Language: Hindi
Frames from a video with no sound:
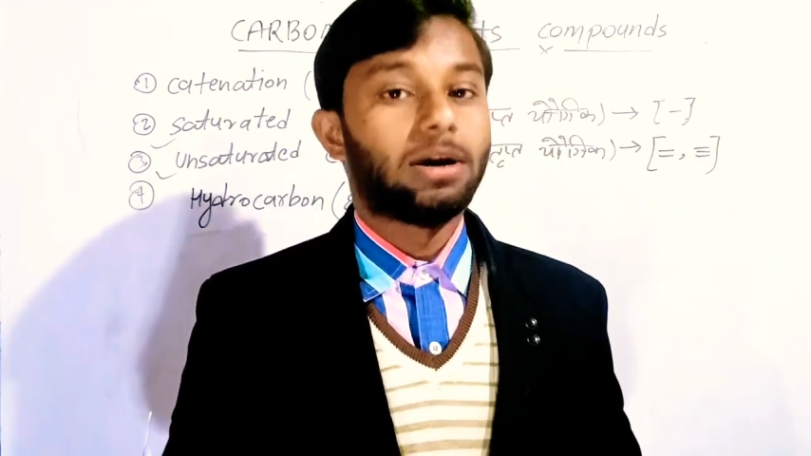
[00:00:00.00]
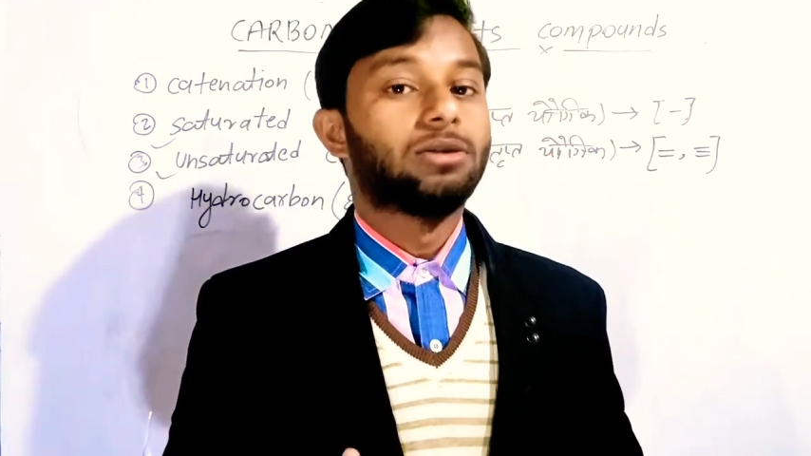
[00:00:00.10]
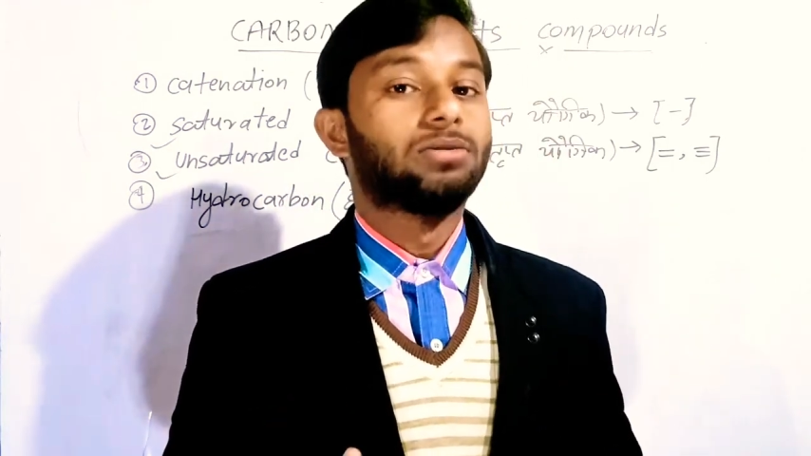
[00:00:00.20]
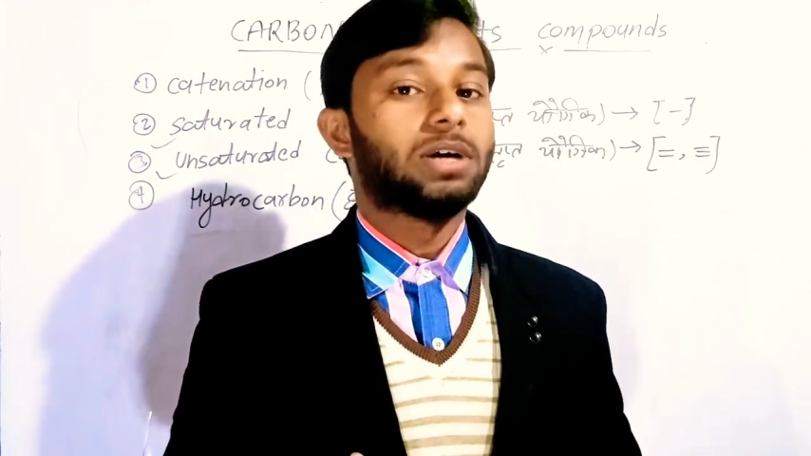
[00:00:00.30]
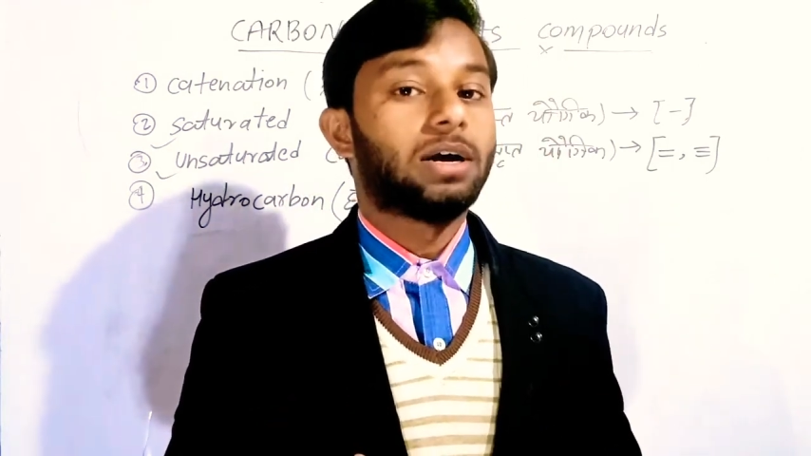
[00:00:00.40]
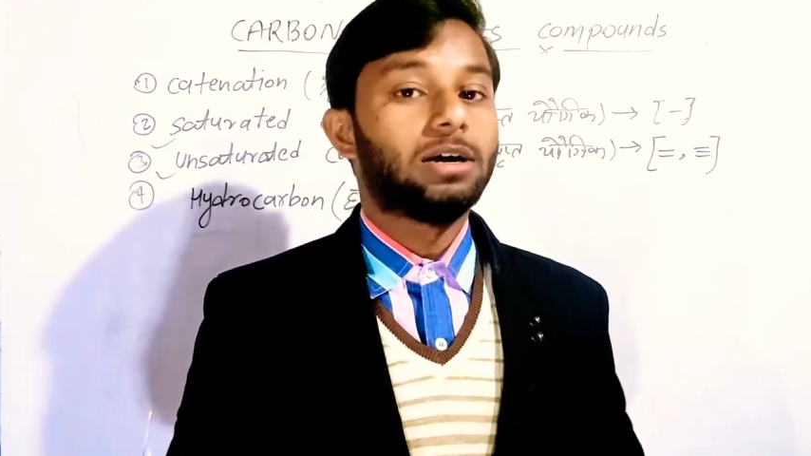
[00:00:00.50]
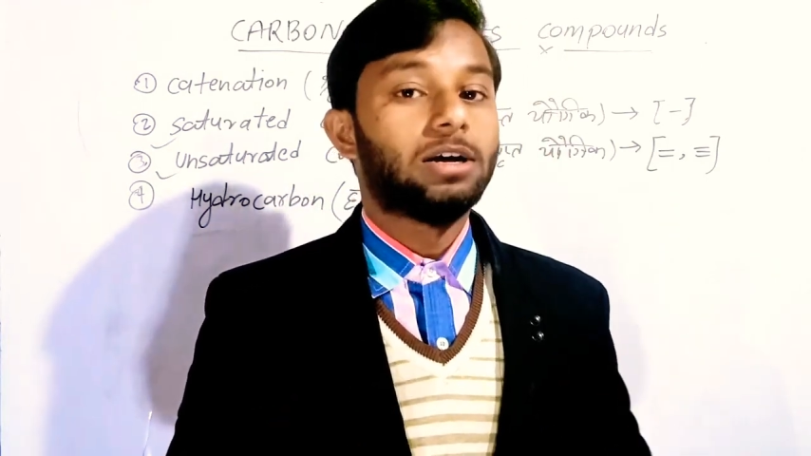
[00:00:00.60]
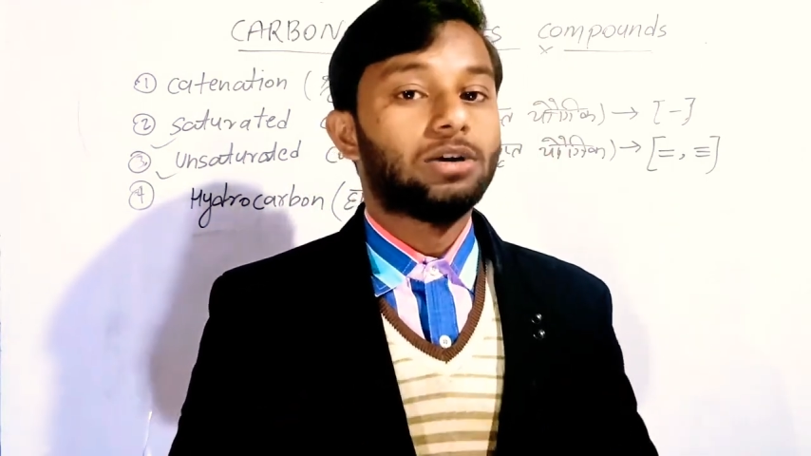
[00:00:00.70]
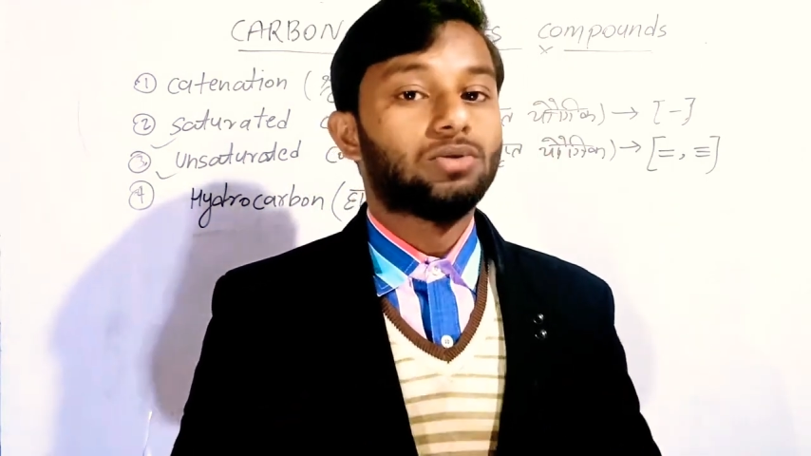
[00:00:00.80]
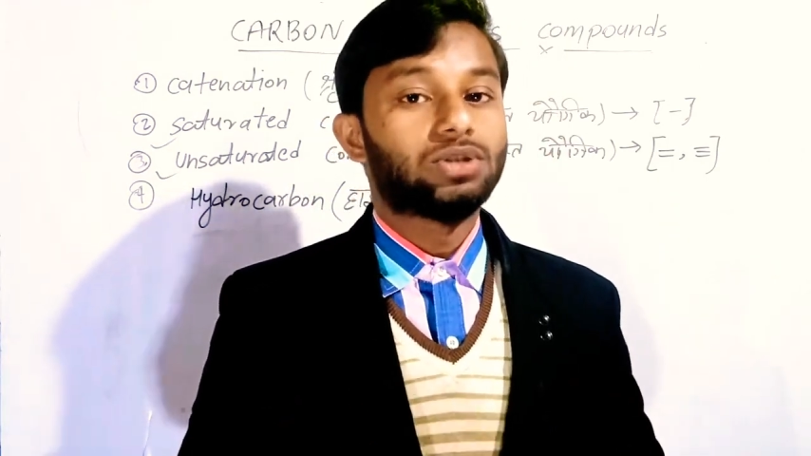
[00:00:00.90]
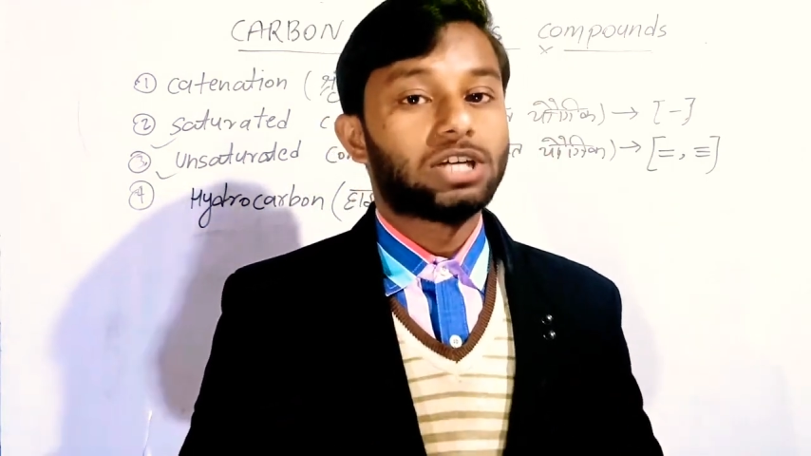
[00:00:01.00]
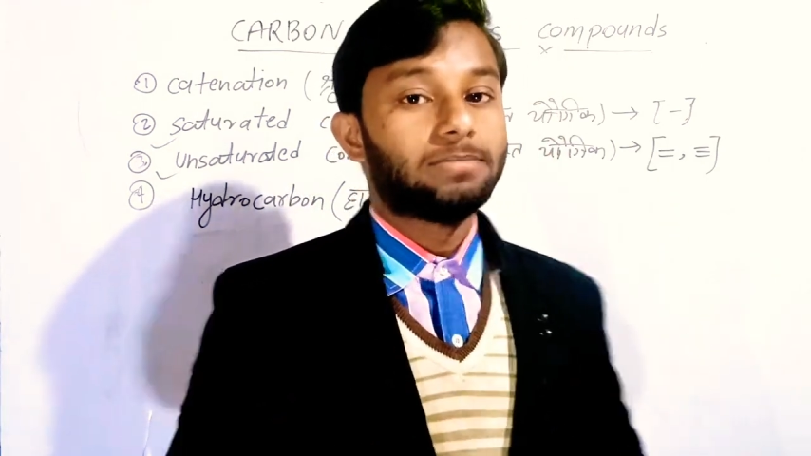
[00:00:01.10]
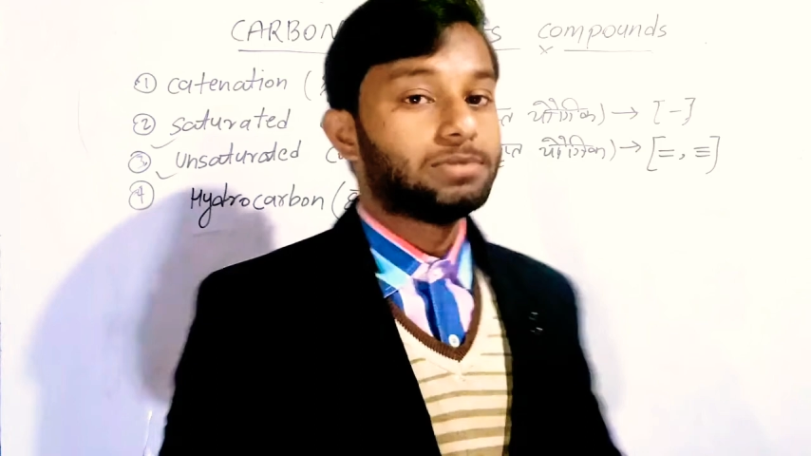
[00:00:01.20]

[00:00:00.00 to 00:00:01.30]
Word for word: बॉन्ड होता है उसे हम